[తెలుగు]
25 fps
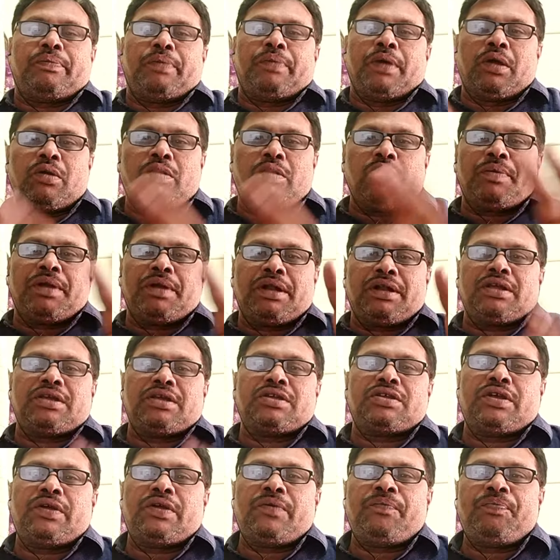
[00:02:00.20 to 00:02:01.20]
పేర్లు
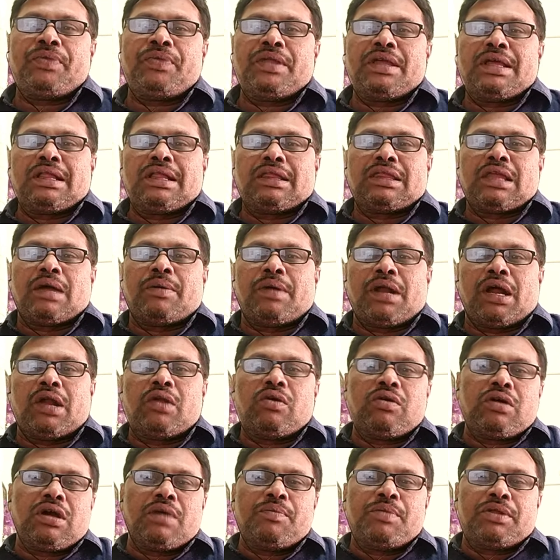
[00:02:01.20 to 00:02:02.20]
పెట్టేసి తమ
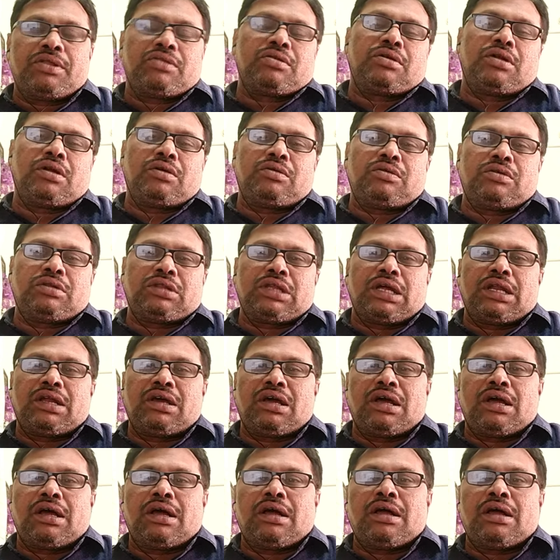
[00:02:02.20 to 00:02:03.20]
అనుంగ మిత్రులకు తన
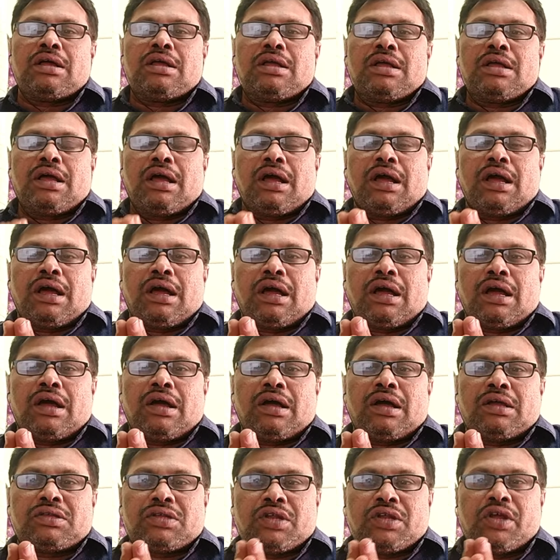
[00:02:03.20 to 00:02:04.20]

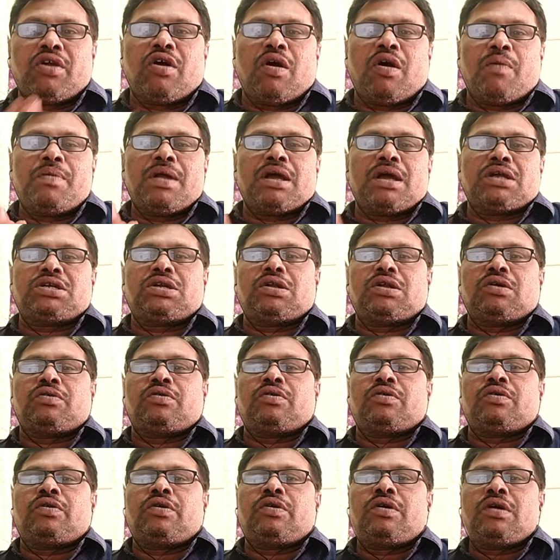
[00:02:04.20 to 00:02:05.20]

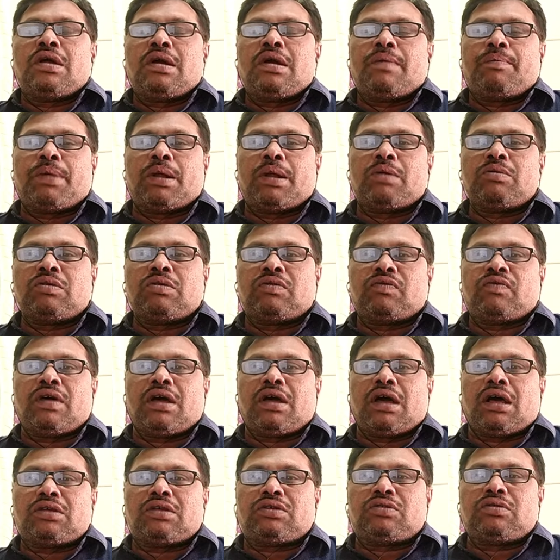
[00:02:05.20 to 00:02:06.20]
శ్రేయోభిలాషులకు ప్రభుత్వ
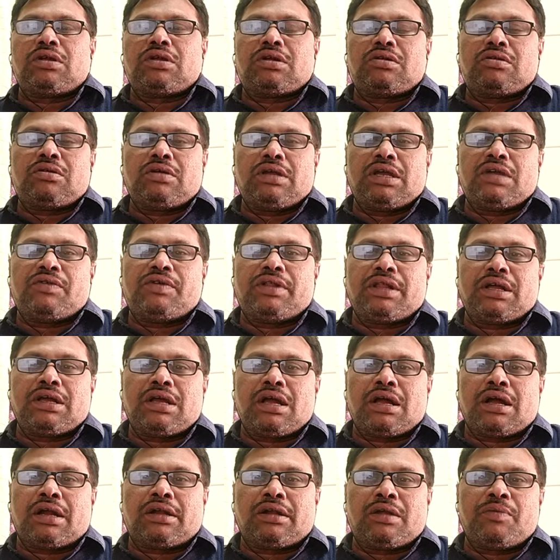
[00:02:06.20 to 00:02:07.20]
ఆస్తులను ఏ
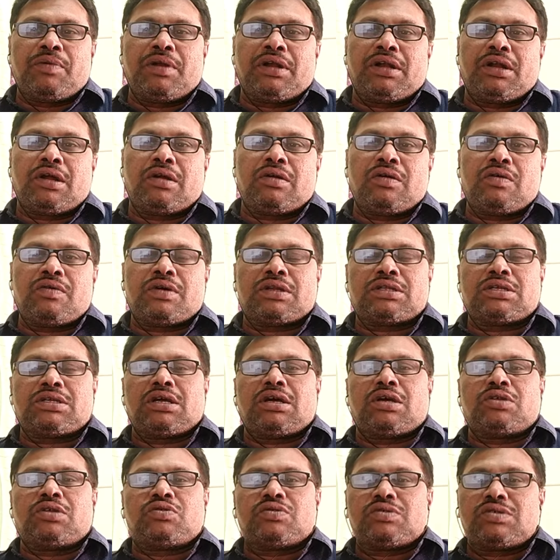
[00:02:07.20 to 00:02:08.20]
విధంగా కట్టబెట్టాడో
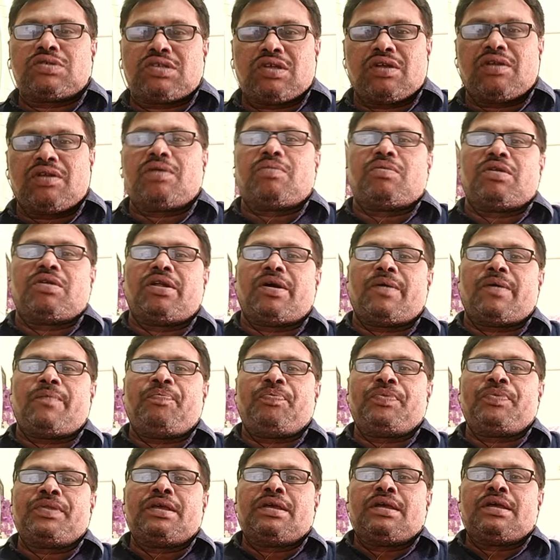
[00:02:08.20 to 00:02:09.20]
వర్తగా చూస్తూనే ఉన్నాం
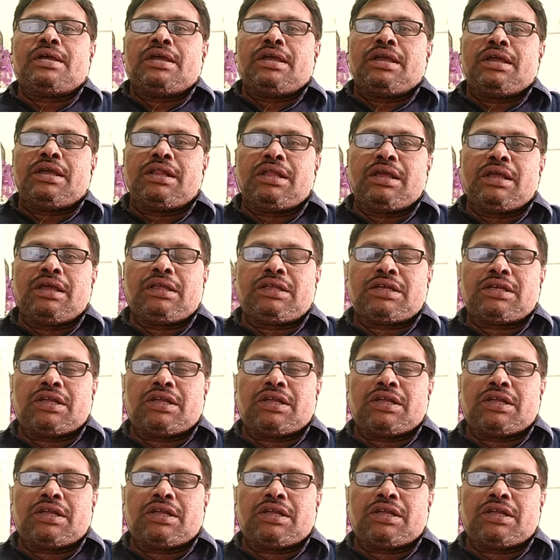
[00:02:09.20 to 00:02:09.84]
ఇది